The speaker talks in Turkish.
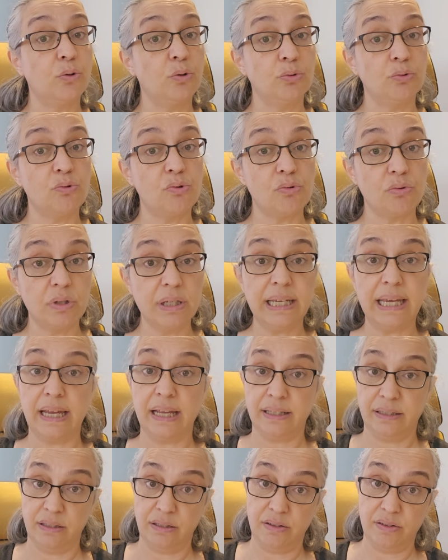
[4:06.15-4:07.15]
konusunda
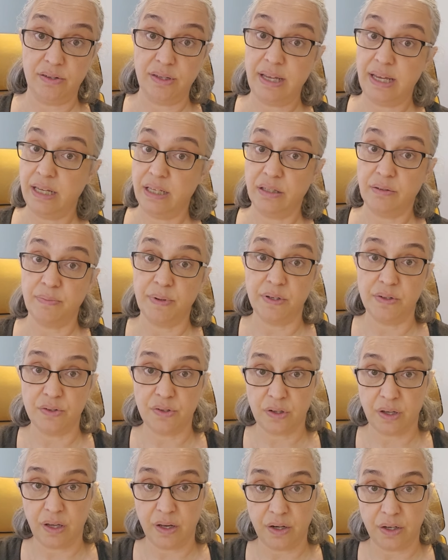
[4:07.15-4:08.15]
kendinizi
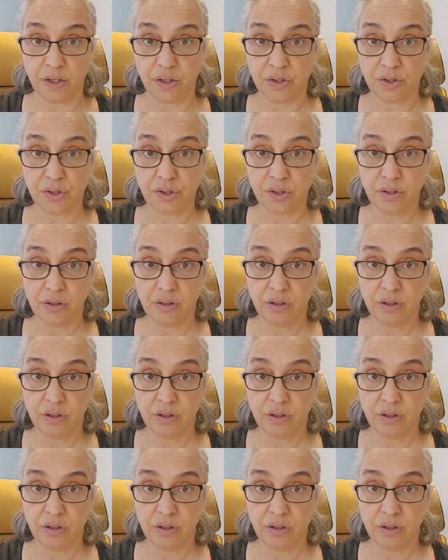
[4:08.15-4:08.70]
eğitmeniz gerekir.